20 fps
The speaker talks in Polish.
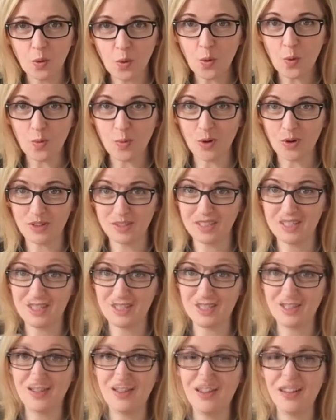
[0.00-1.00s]
humor
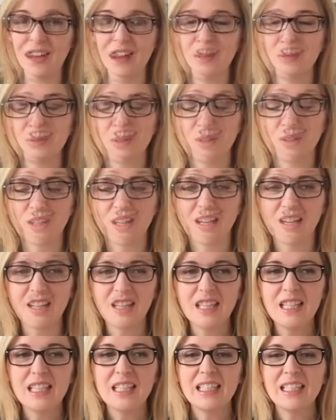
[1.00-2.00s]
naszego autora
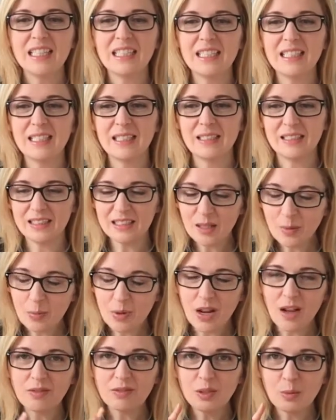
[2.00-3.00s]
e, i
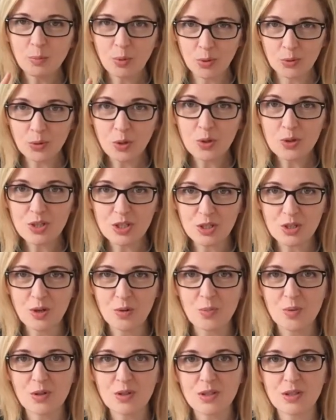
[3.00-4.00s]
naprawdę ponosi
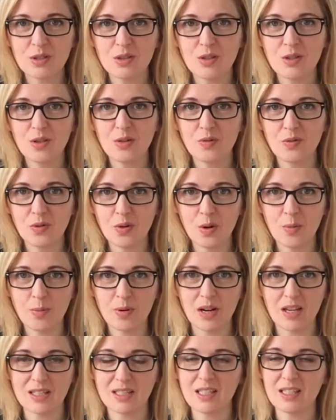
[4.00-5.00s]
go mocno
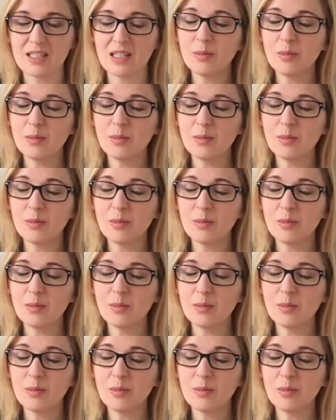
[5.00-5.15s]
wyobraźnia.